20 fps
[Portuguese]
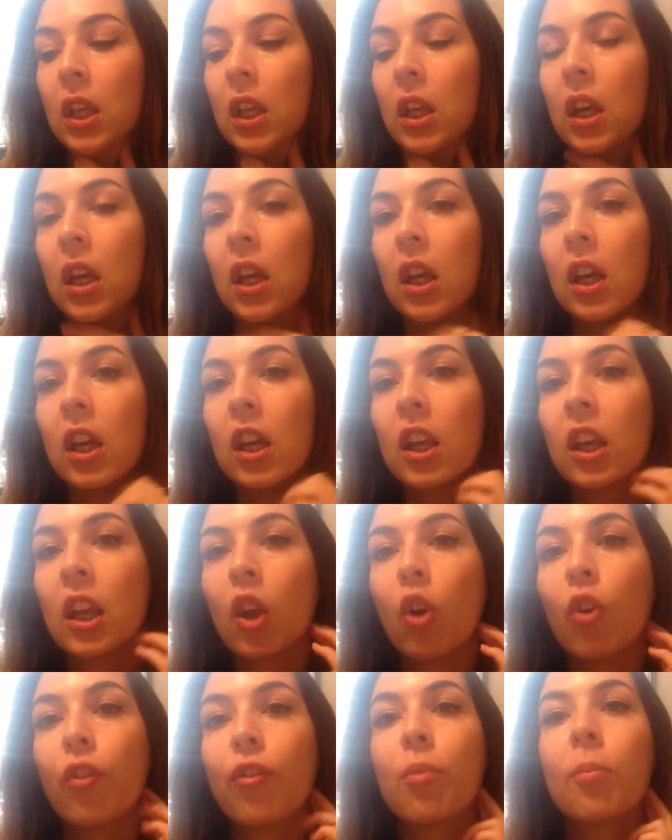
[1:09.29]
Uh,
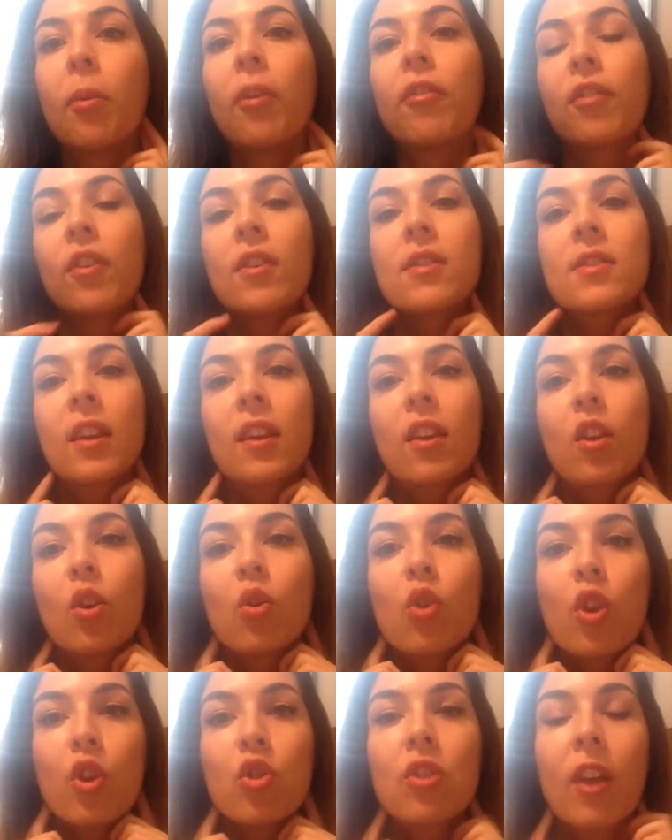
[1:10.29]
e houve uma vez em que
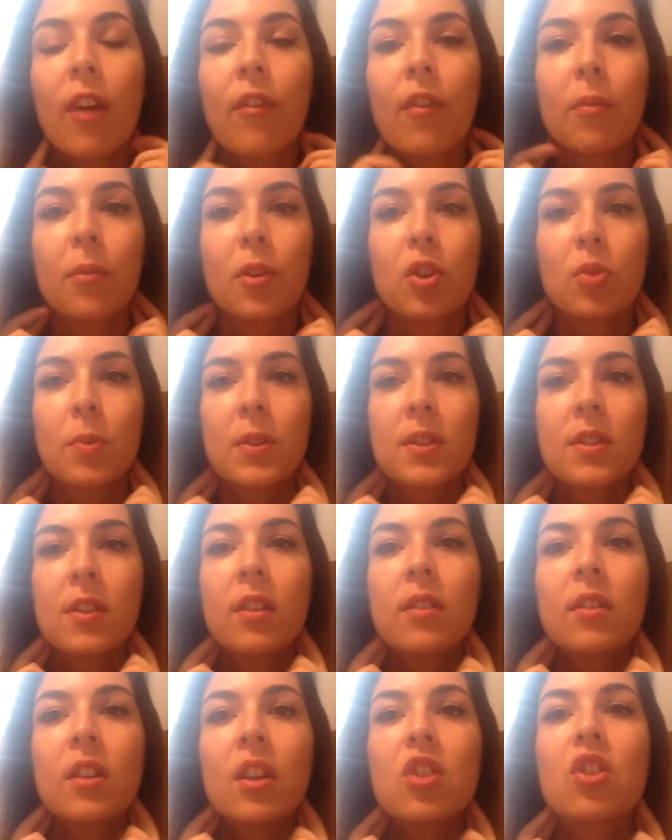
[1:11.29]
eu, eu, estava mesmo a
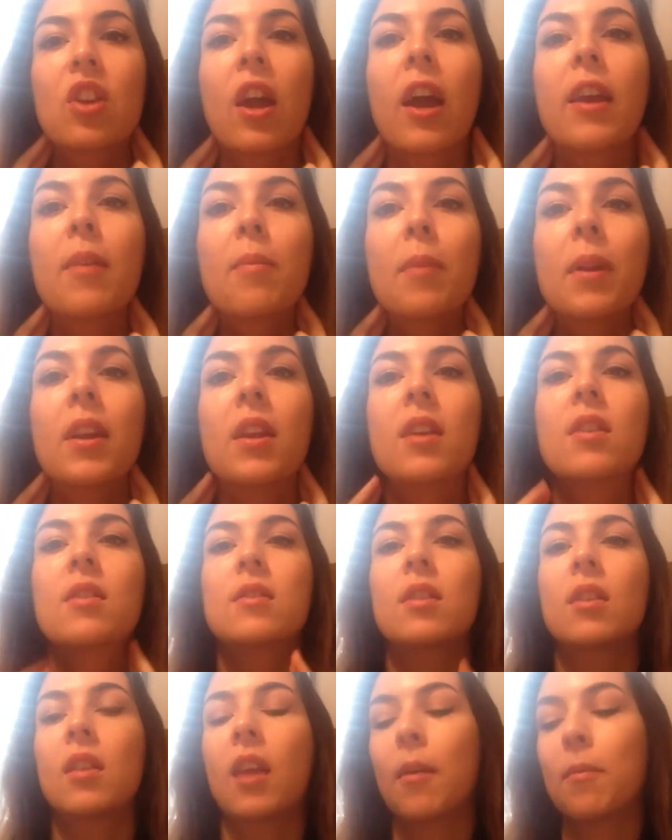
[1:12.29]
sentir já a
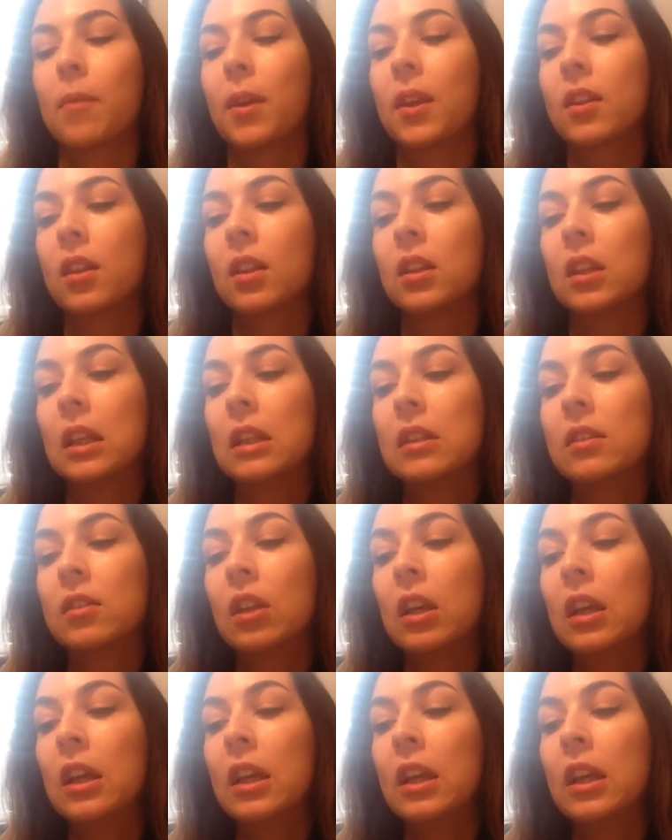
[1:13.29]
iminência da amigdalite